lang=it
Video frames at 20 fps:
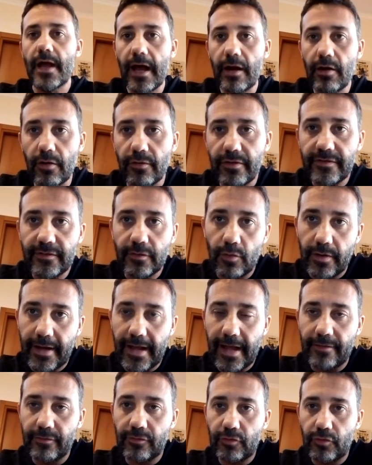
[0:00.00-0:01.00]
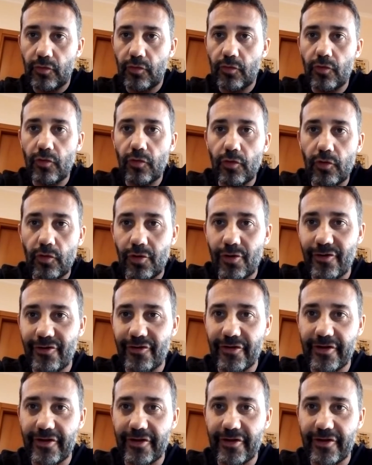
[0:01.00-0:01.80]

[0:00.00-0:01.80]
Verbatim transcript: Allora, questo è un canto